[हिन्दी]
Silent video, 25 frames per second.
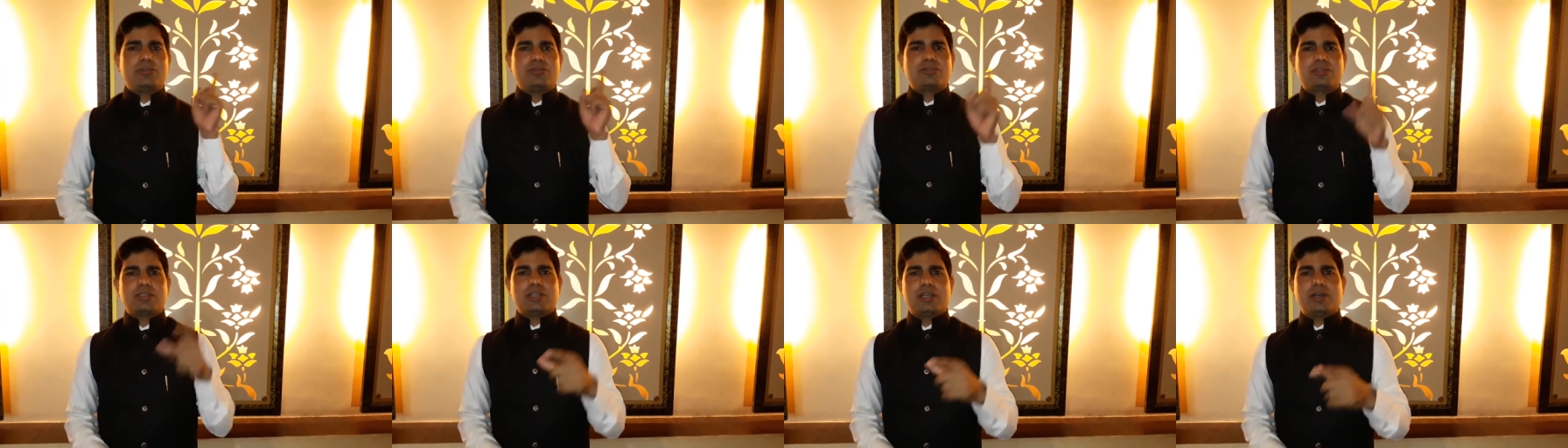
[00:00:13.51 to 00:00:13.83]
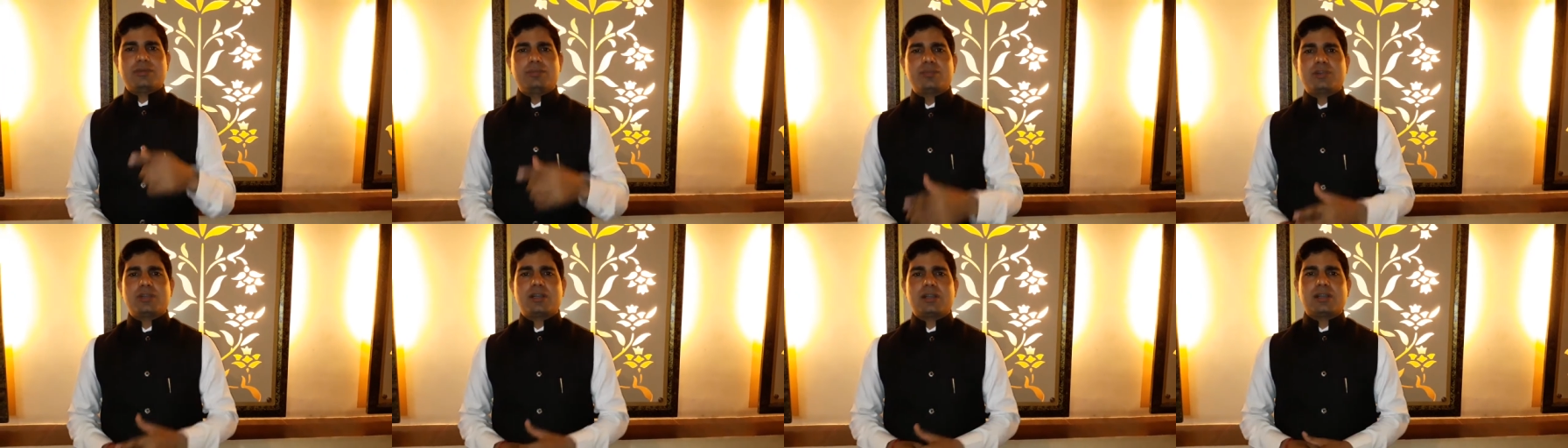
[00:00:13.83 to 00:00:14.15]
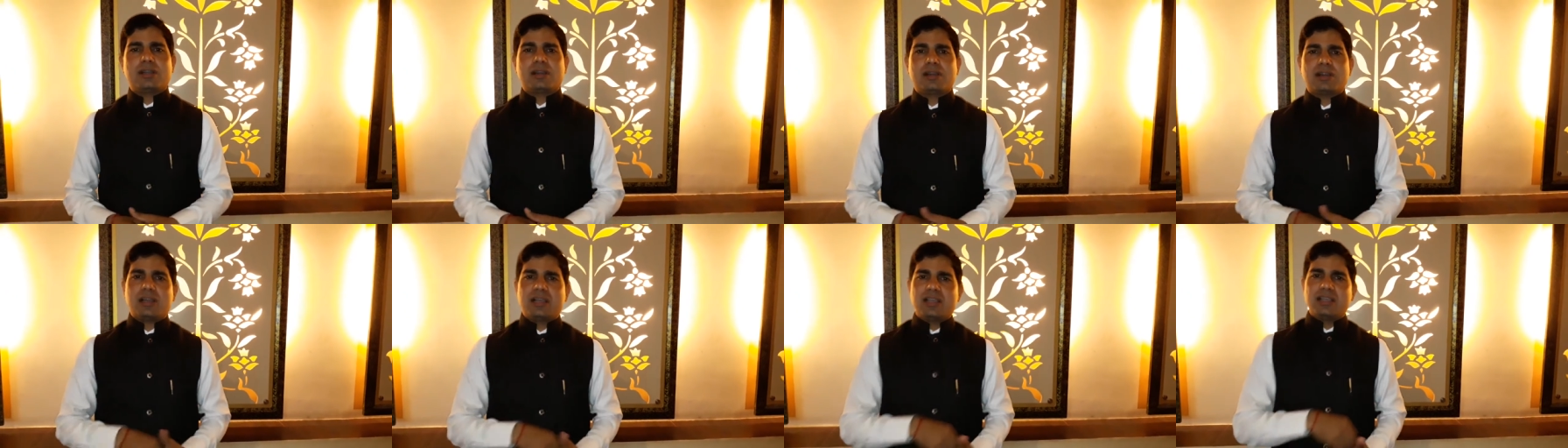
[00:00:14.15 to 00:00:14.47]
उसका बुरा
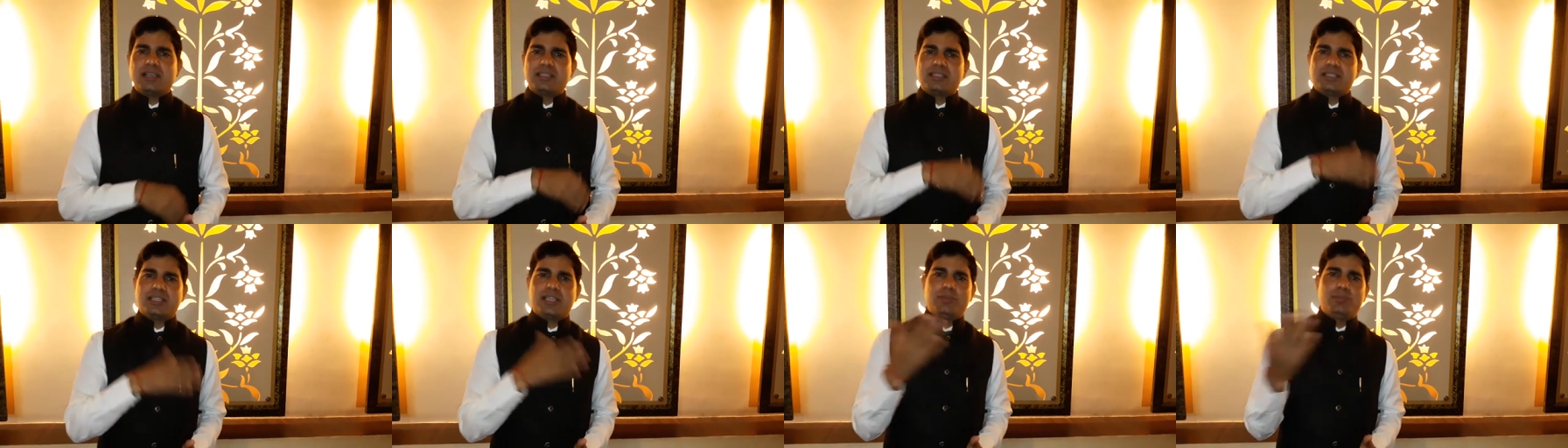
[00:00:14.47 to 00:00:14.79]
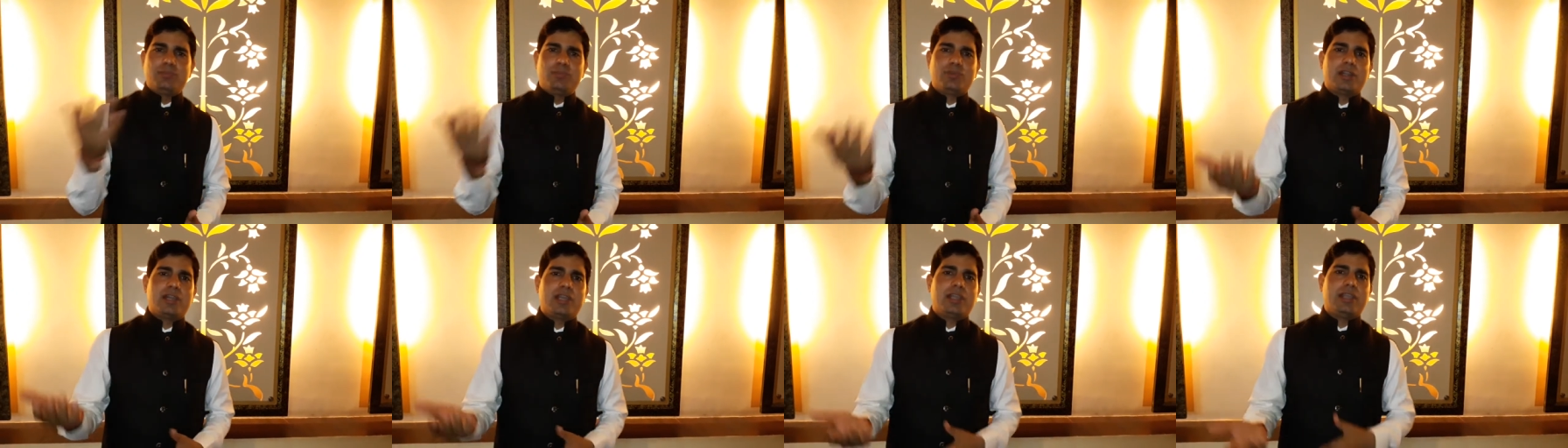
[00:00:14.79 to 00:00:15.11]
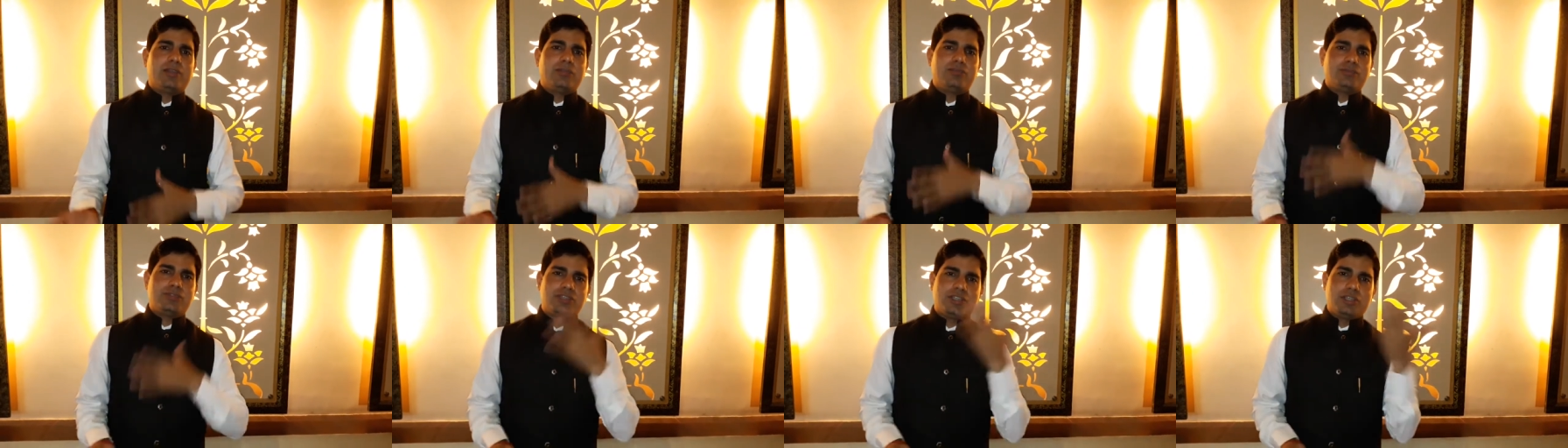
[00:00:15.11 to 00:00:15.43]
करना इसकी
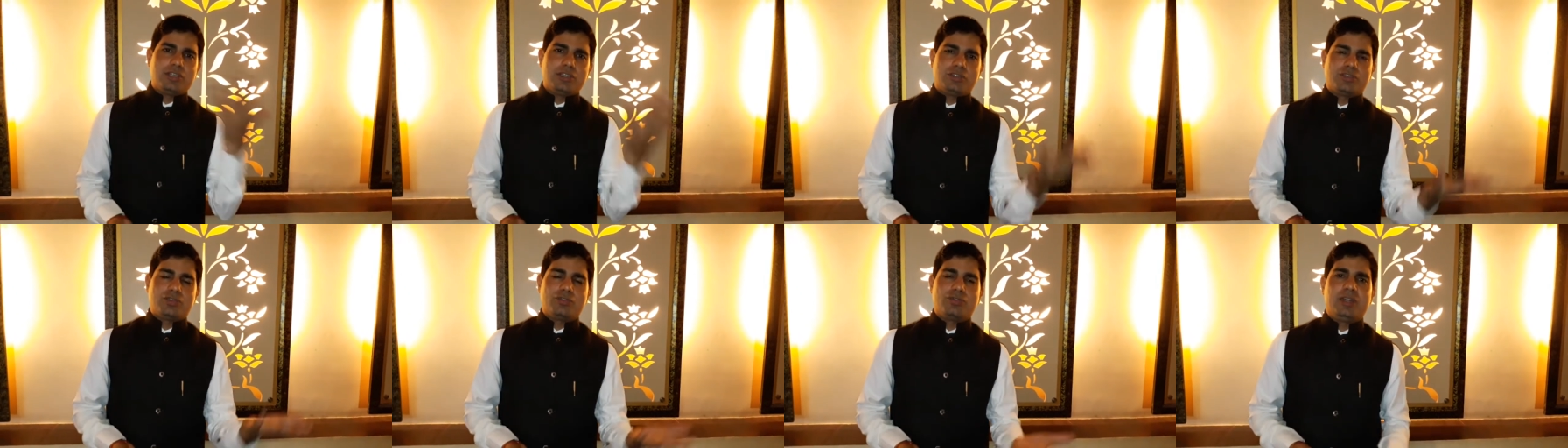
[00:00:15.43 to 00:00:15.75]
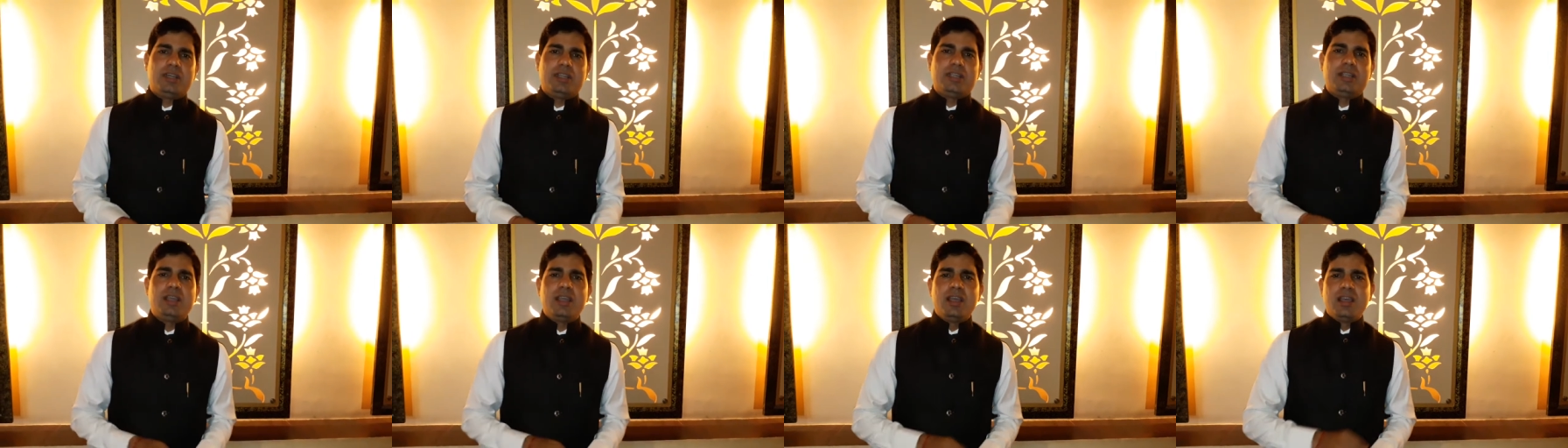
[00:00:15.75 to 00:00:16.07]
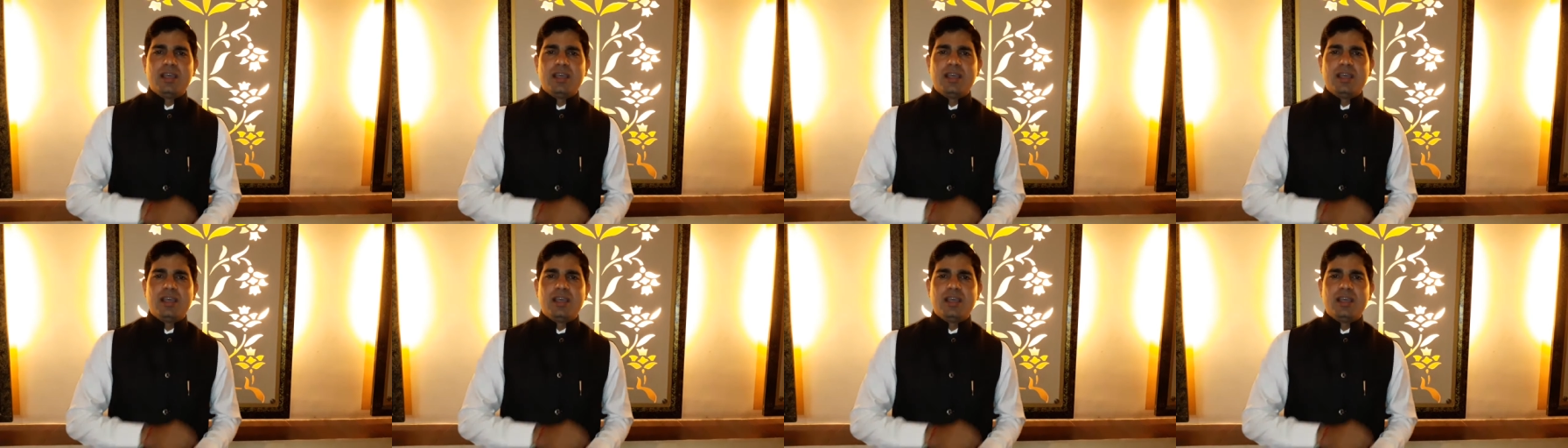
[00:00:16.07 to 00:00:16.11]
बुराई उसकी चुगली